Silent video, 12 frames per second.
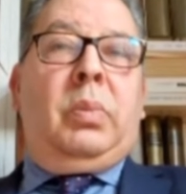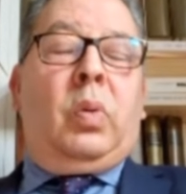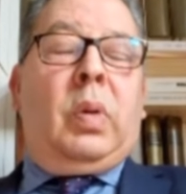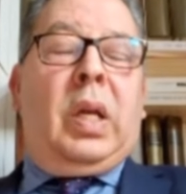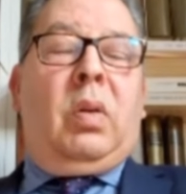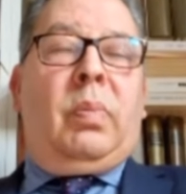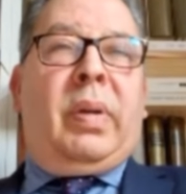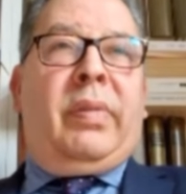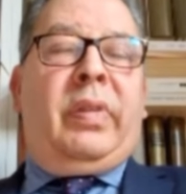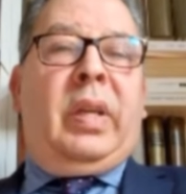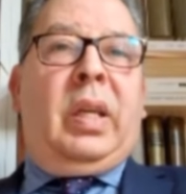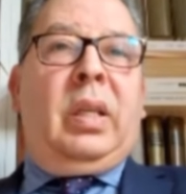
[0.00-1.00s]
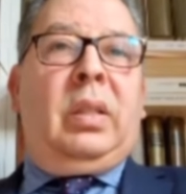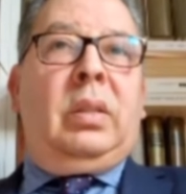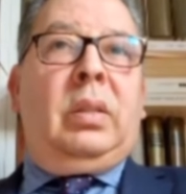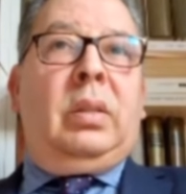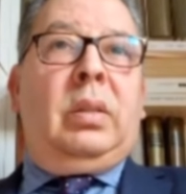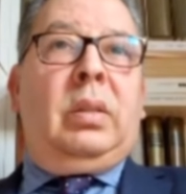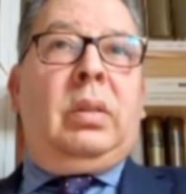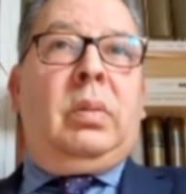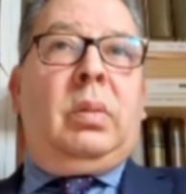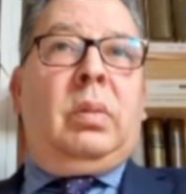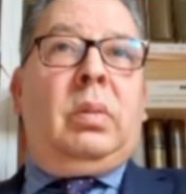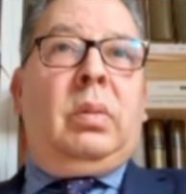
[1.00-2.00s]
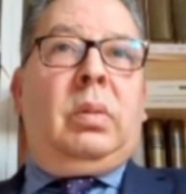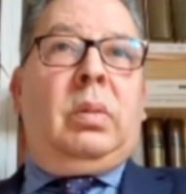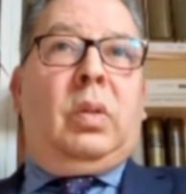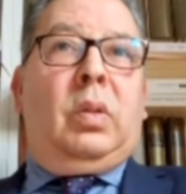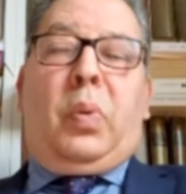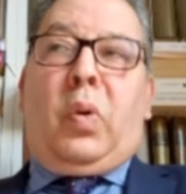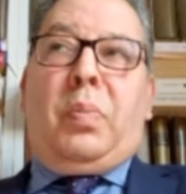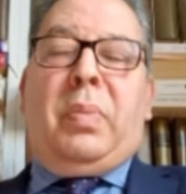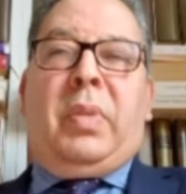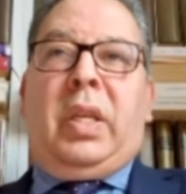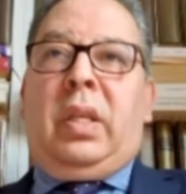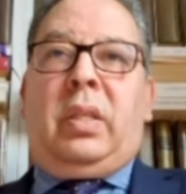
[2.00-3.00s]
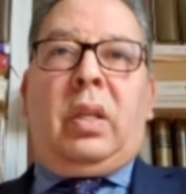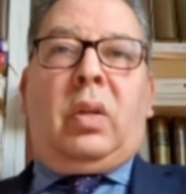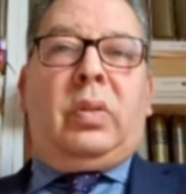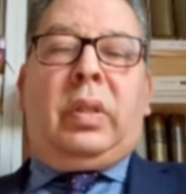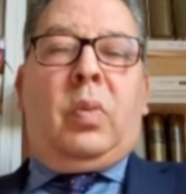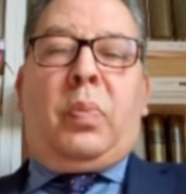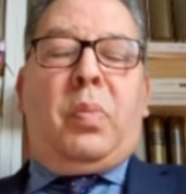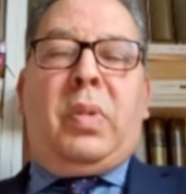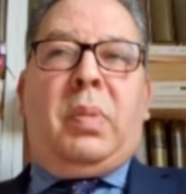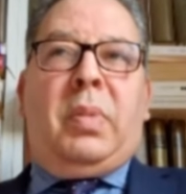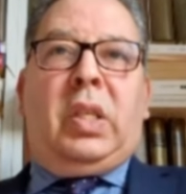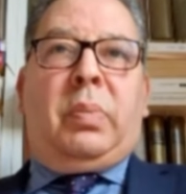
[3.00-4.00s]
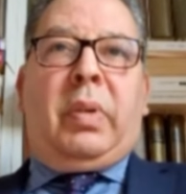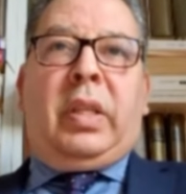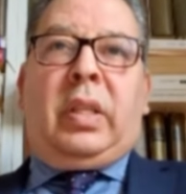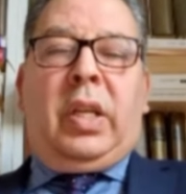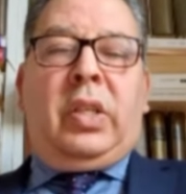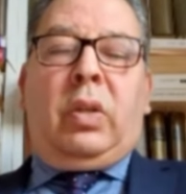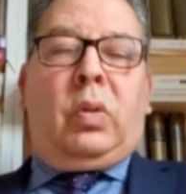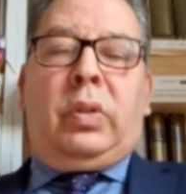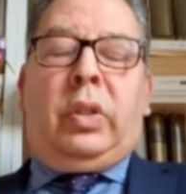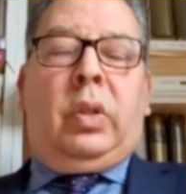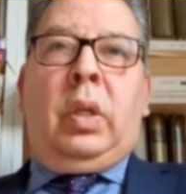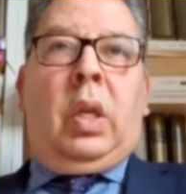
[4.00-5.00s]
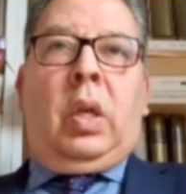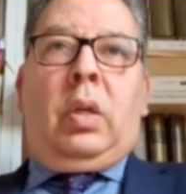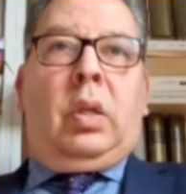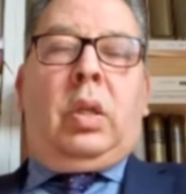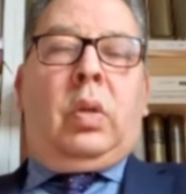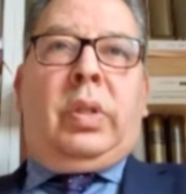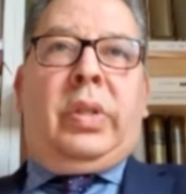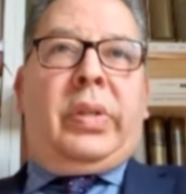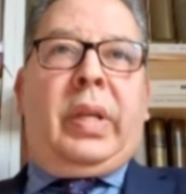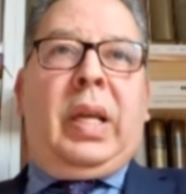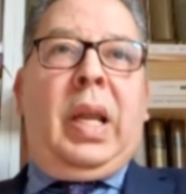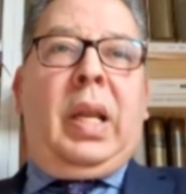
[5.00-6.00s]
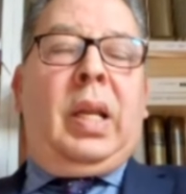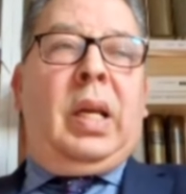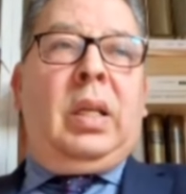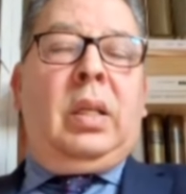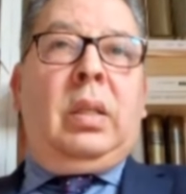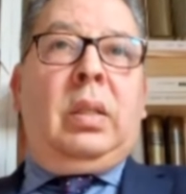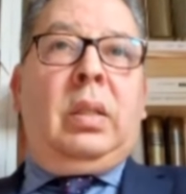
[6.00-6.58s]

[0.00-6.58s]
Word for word: Pourquoi ils l'ont pas fait Le premier ministre, britannique s'est rendu euh, en Israël. Hein.